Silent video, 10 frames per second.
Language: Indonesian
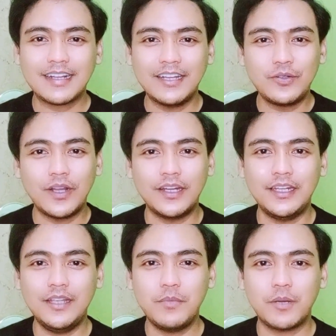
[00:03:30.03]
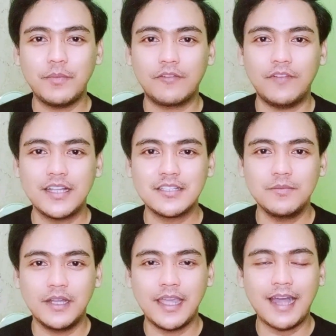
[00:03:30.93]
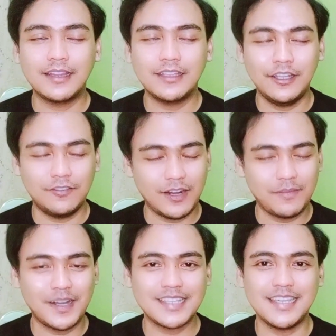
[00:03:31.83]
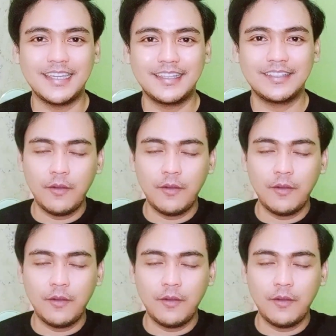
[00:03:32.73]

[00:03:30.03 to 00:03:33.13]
Kandungan ini bermanfaat sebagai antiinflamasi.